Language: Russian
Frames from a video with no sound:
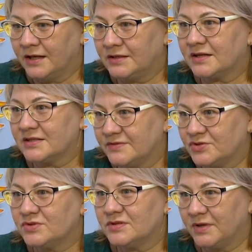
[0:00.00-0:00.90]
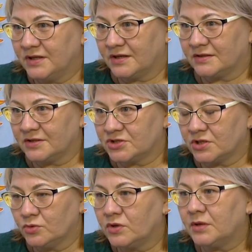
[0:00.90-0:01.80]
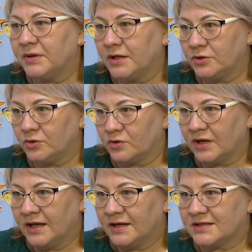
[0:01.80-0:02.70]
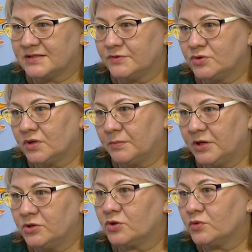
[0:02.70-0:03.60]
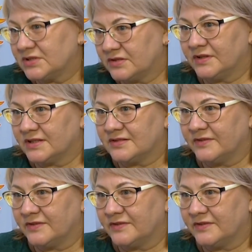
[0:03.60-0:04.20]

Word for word: это развитию семейных отношений, укреплению их, развитию укреплению родственных